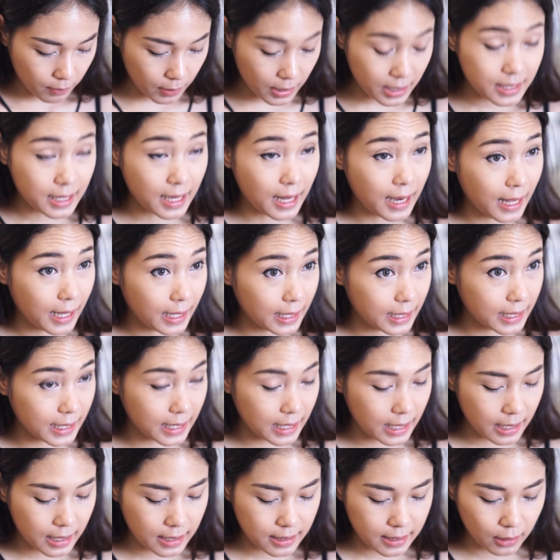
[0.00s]
bisa
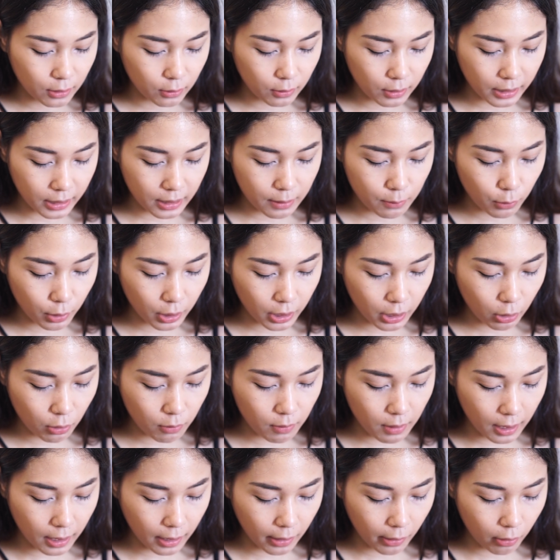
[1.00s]
lagi. Satu lagi mungkin aku
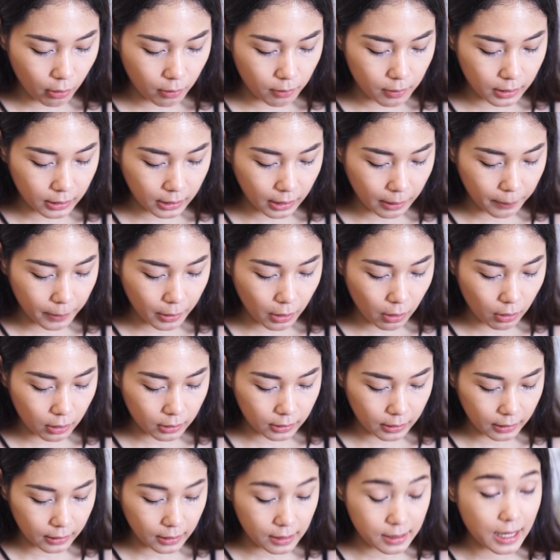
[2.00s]
bakal ngedobel. Tapi kalau
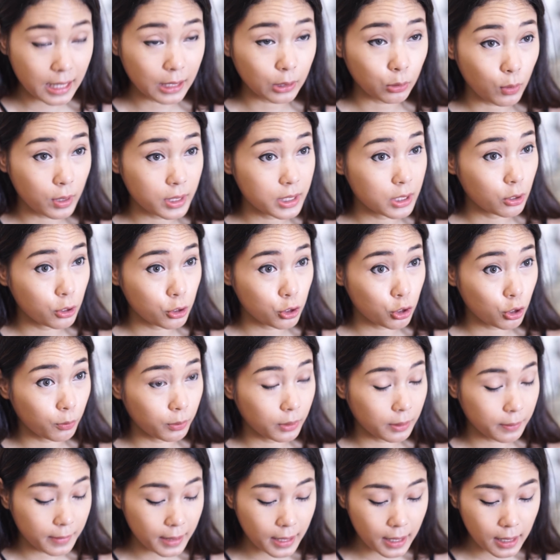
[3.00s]
ternyata satu aja udah cukup
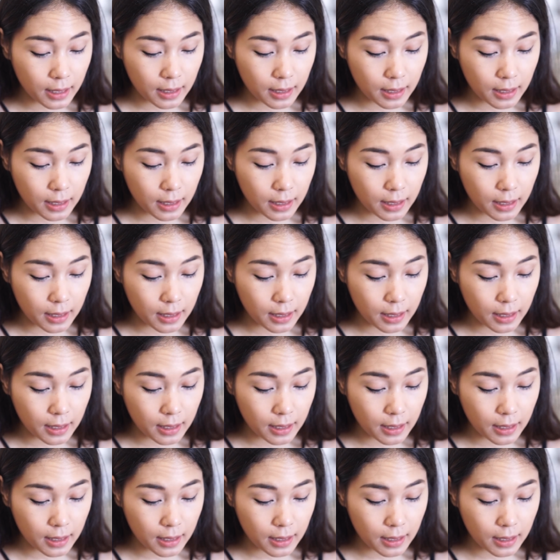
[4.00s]
tebal,